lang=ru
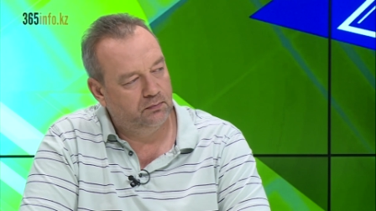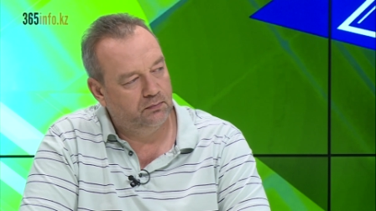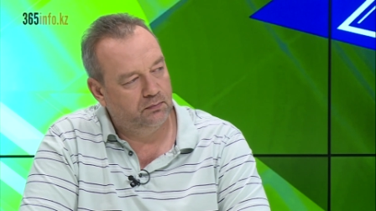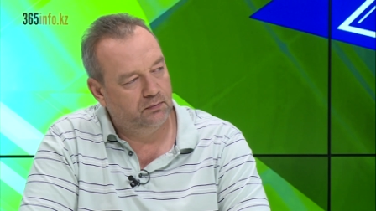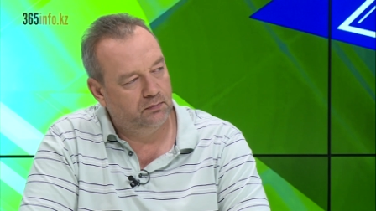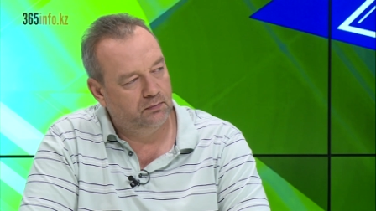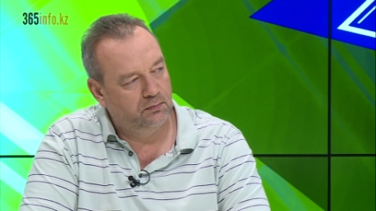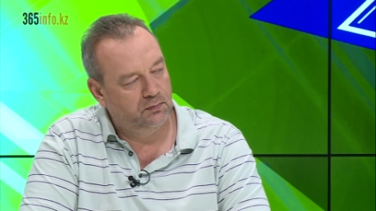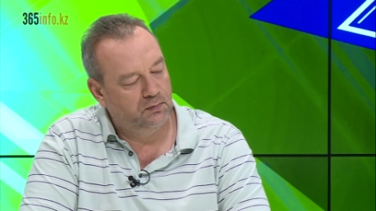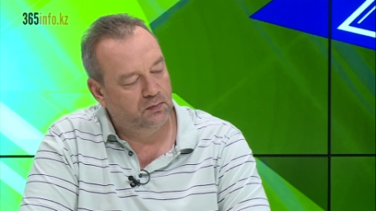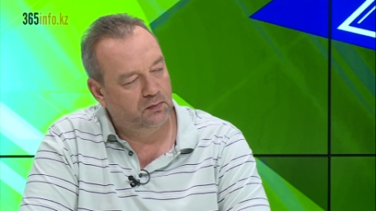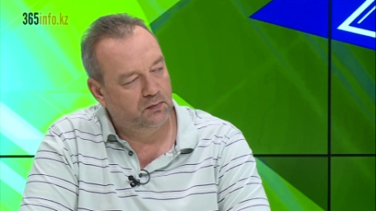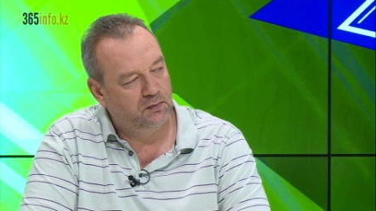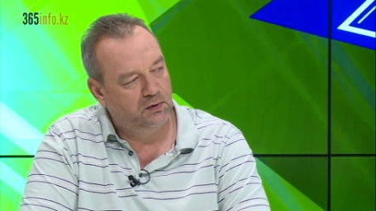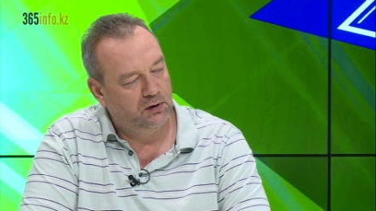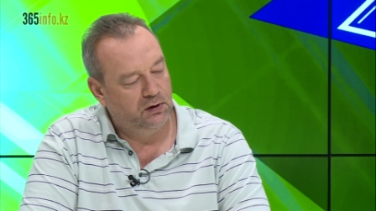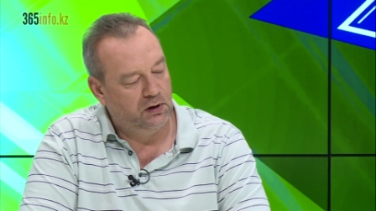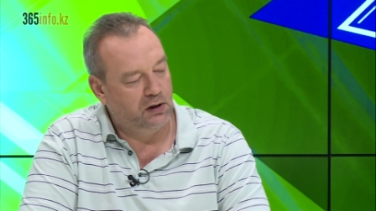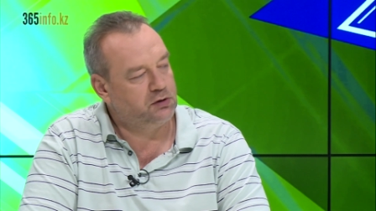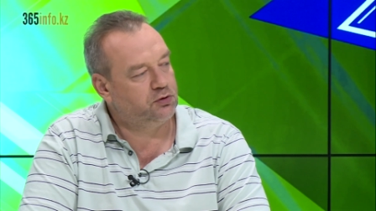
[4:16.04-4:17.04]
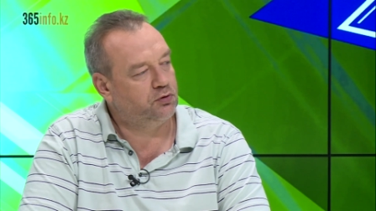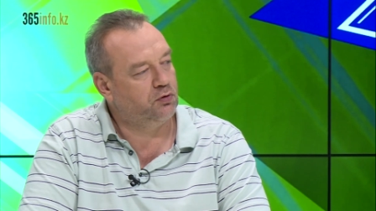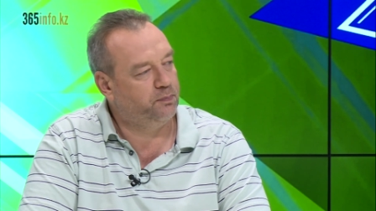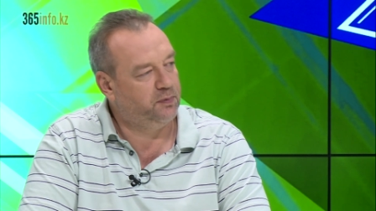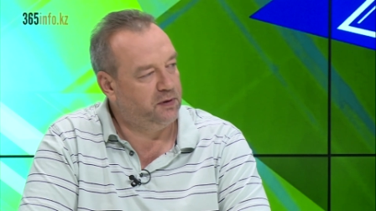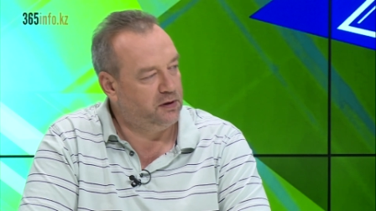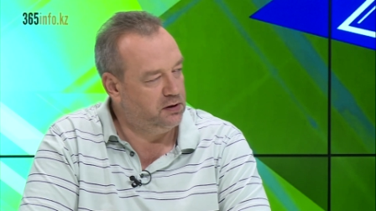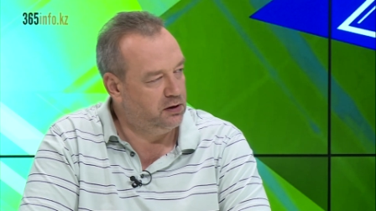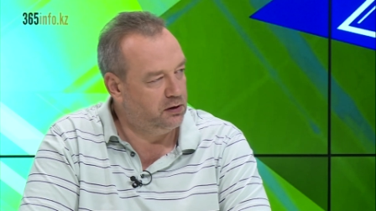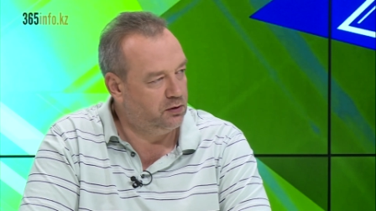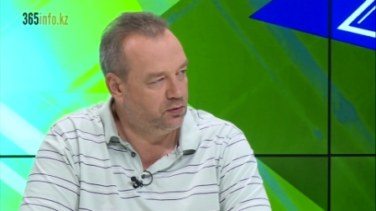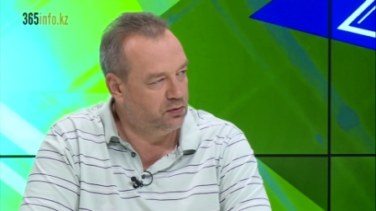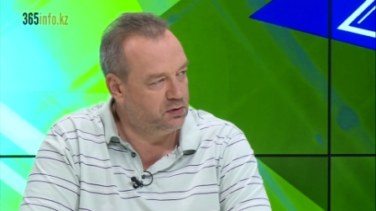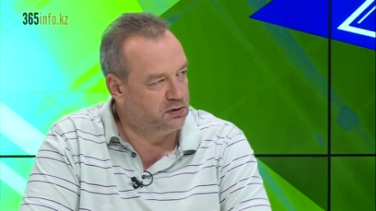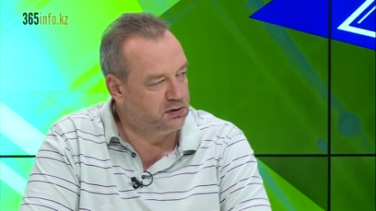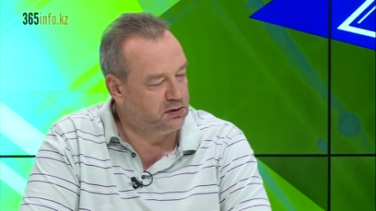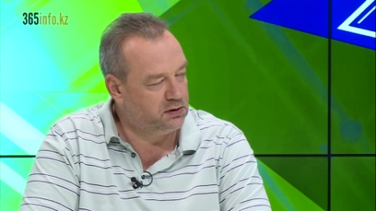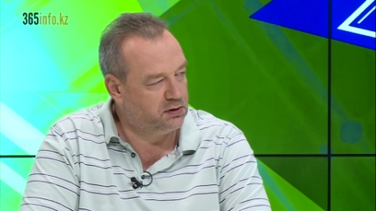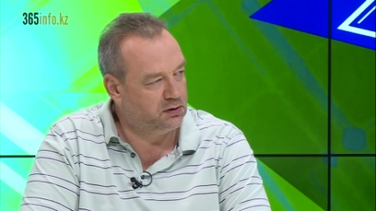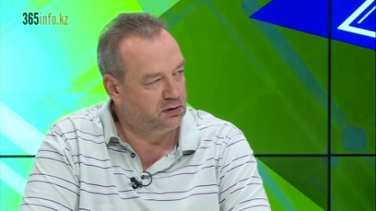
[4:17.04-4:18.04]
чему-то уже постепенно а готовишься. что
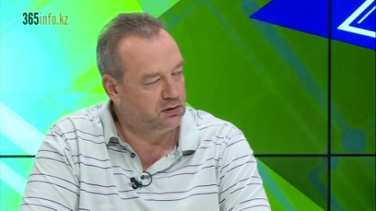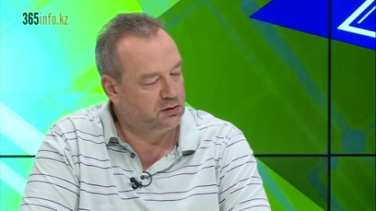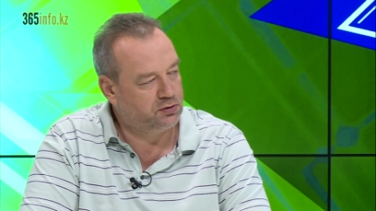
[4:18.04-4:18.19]
планируется,